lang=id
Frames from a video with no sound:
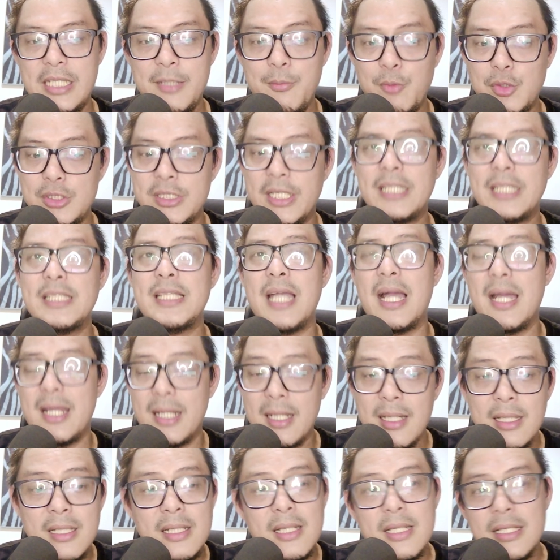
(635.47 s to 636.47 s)
Jadi musiknya jangan
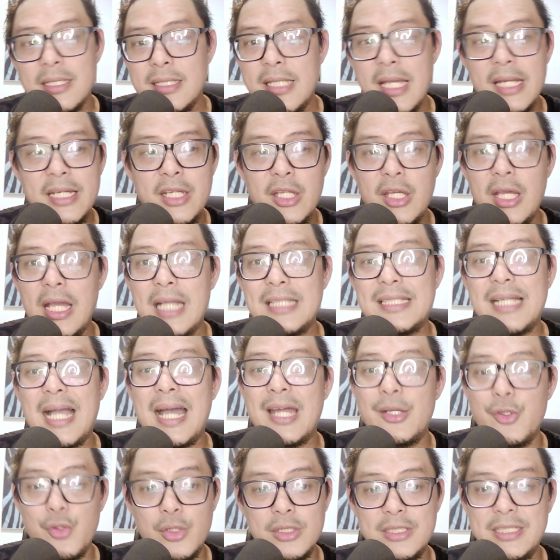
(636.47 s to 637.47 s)
jangan diacak
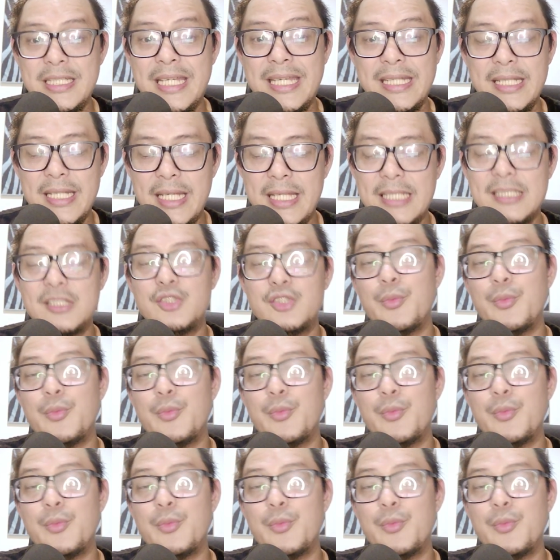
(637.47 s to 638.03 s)
aduk dikit guys.